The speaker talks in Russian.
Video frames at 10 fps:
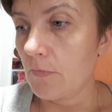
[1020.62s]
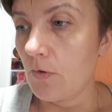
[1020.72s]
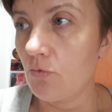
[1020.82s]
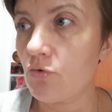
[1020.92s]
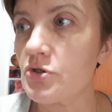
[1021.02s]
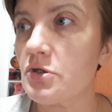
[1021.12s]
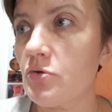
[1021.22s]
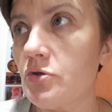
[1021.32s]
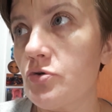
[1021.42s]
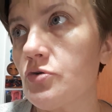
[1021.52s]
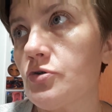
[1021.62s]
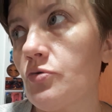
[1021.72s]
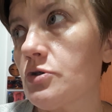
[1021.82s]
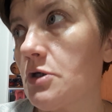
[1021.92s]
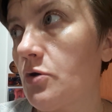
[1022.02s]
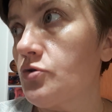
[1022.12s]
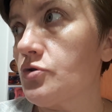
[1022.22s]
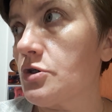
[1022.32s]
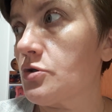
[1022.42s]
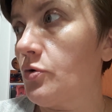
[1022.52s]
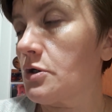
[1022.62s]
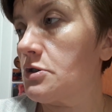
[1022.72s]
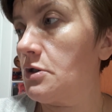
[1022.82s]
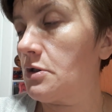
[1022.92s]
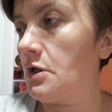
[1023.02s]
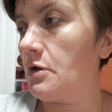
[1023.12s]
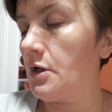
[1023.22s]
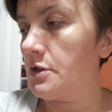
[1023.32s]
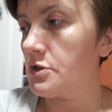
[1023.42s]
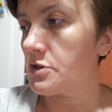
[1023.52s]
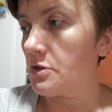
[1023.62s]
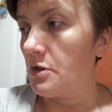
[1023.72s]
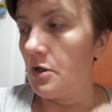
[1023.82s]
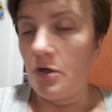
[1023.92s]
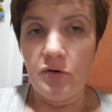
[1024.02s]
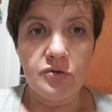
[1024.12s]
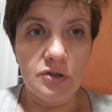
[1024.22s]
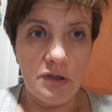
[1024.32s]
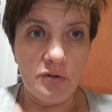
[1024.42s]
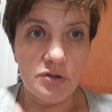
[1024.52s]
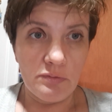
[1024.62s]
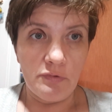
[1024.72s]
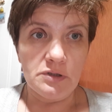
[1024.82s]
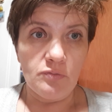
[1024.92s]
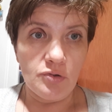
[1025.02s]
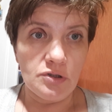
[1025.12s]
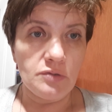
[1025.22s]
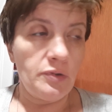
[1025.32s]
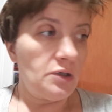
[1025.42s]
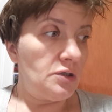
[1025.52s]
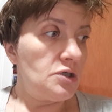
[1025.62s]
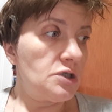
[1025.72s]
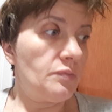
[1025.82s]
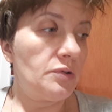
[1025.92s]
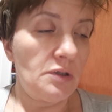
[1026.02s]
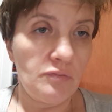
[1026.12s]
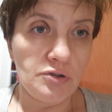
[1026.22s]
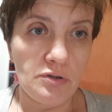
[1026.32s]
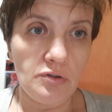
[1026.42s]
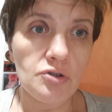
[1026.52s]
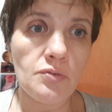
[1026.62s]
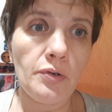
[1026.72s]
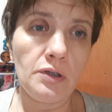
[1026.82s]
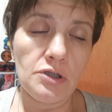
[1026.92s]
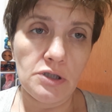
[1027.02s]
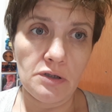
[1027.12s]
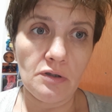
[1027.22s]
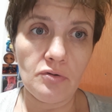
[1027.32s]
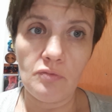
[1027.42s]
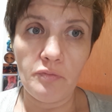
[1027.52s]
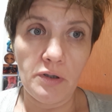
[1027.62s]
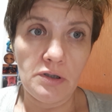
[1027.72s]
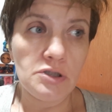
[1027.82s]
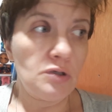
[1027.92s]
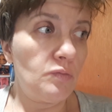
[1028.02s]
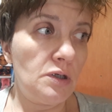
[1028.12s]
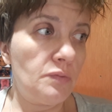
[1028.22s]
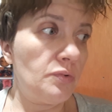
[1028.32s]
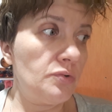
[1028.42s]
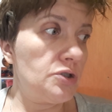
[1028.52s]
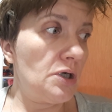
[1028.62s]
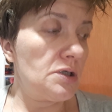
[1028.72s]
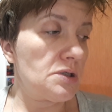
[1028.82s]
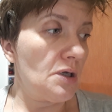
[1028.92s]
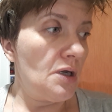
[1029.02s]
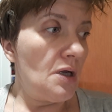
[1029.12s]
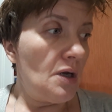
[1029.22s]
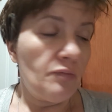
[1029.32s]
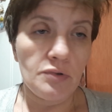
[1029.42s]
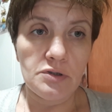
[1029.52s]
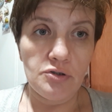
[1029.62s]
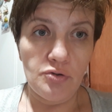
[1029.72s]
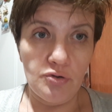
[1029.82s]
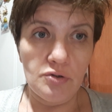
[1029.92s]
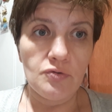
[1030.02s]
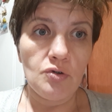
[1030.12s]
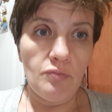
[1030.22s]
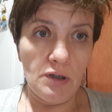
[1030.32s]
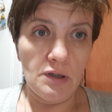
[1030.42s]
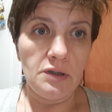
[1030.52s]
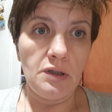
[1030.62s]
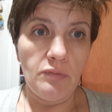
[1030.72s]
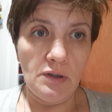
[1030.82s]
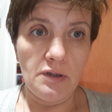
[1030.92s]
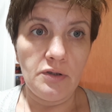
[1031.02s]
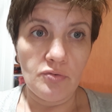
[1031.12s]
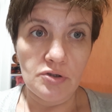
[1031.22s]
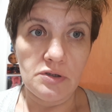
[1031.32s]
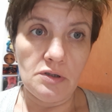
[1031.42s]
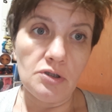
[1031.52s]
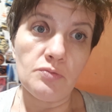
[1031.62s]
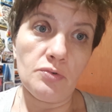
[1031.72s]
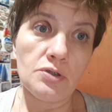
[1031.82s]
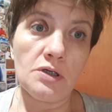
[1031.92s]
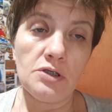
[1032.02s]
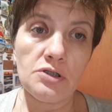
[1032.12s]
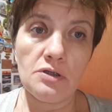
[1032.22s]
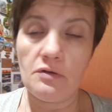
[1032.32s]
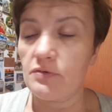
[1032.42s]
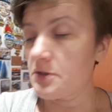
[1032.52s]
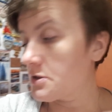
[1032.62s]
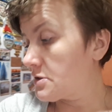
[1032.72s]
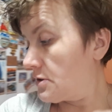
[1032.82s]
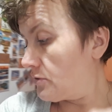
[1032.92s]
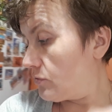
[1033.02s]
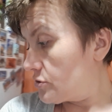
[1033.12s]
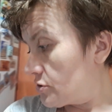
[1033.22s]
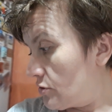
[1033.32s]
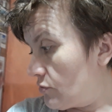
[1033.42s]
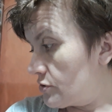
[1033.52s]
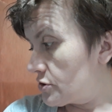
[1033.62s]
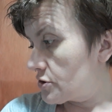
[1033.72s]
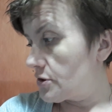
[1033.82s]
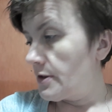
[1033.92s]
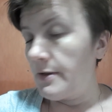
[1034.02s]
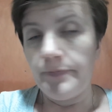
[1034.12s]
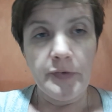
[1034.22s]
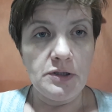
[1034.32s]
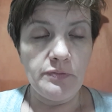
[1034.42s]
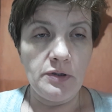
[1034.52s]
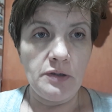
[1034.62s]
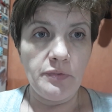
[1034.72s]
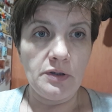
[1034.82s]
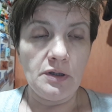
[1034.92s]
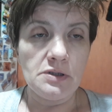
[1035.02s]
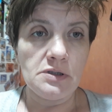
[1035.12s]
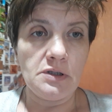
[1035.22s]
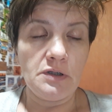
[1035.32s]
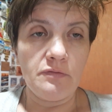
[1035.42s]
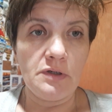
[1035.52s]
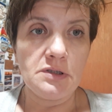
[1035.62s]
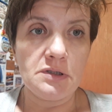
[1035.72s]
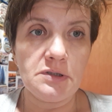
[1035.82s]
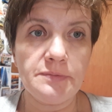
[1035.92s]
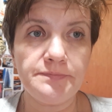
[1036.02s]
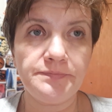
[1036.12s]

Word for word: Ну, тоже, ты тоже уже устаешь, уже скорость не та, конечно. Уже даешь себе возможность передышки, потому что не то, что передышки, я так думаю, передышки у меня не получается. Просто чуть-чуть все медленнее и медленнее уже делаешь. Плюс, конечно, это возрастные, хочешь не хочешь. Тебе не 15, не 20.